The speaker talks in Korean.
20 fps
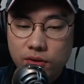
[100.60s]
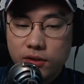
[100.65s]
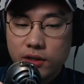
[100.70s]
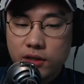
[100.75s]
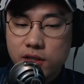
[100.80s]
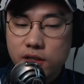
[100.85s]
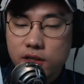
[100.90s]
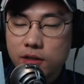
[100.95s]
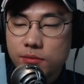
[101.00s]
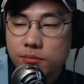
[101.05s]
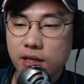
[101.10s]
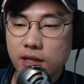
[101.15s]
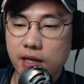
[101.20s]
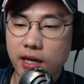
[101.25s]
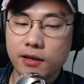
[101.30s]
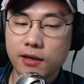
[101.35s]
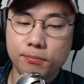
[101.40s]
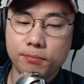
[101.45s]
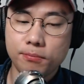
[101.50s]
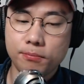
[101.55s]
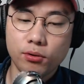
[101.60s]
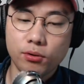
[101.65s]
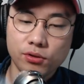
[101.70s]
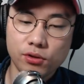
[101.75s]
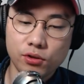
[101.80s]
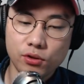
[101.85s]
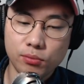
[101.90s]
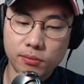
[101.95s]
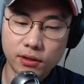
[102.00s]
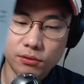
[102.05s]
이게 지금 제가 A4 용지로
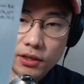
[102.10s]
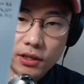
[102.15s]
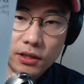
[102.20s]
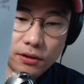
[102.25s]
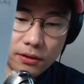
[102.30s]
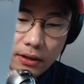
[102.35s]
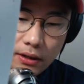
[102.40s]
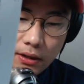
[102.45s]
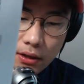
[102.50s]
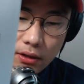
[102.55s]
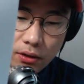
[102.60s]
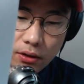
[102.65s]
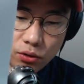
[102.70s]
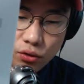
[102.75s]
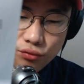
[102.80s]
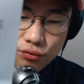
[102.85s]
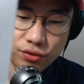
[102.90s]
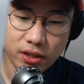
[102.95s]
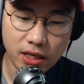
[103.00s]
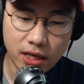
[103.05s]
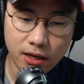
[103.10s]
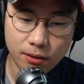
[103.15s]
뽑아놓은 건데요. 요 위에